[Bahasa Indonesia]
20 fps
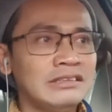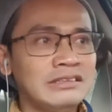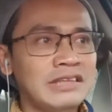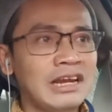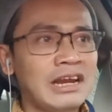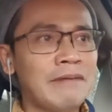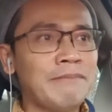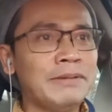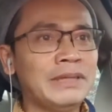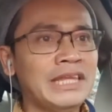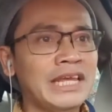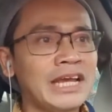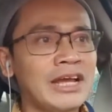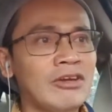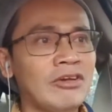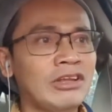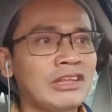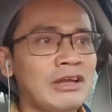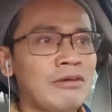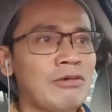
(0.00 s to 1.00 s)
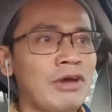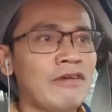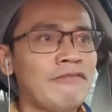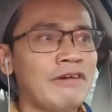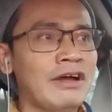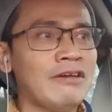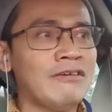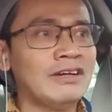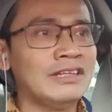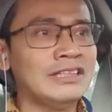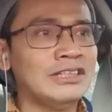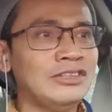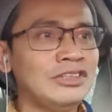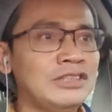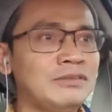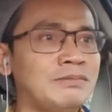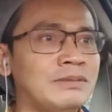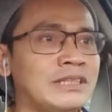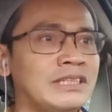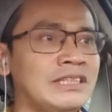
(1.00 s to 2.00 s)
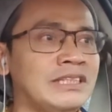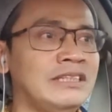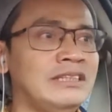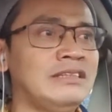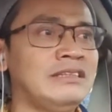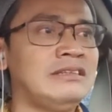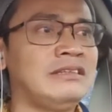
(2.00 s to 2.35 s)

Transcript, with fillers: tanda petik kalau kita mau evaluasi itu seperti